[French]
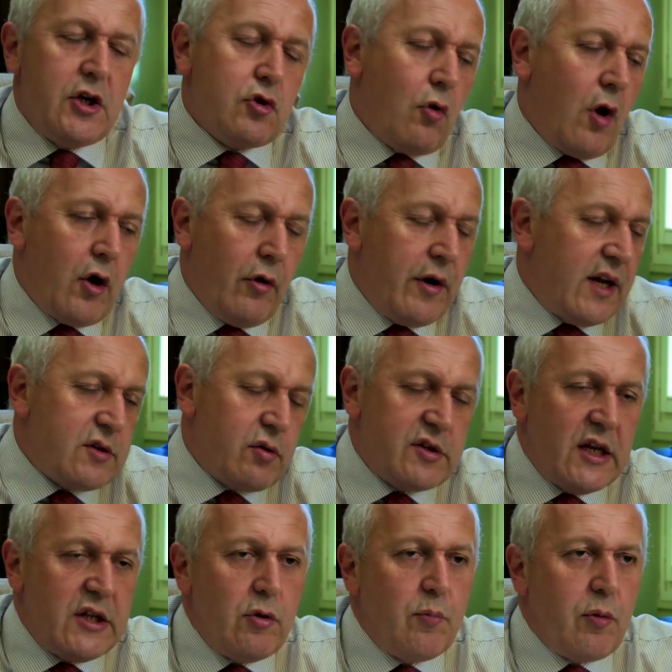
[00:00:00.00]
et je crois qu'on est à
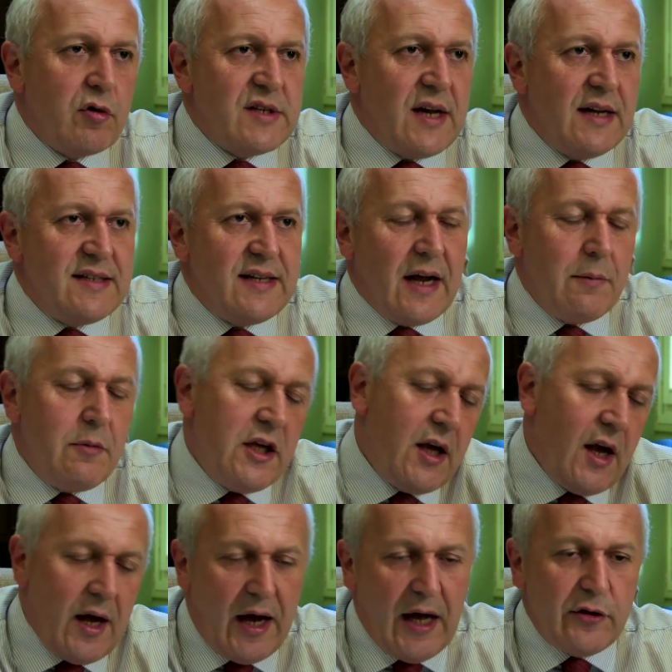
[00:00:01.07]
68% à CRMI,
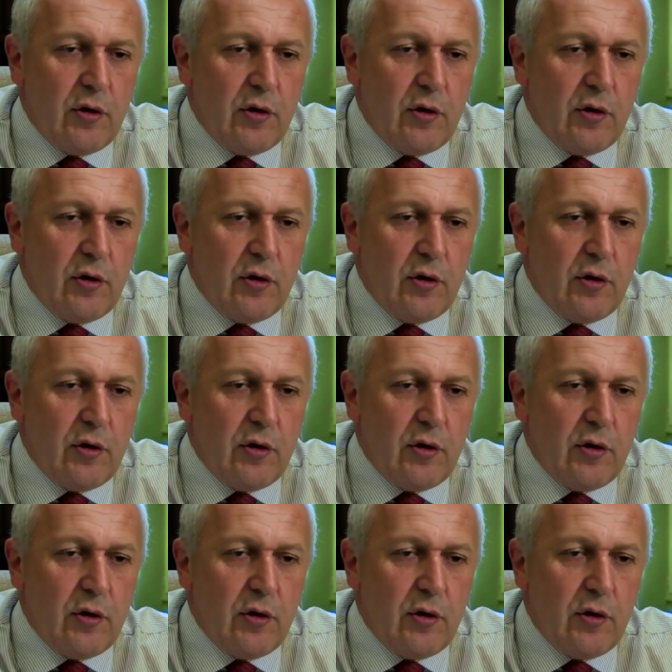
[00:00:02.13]
à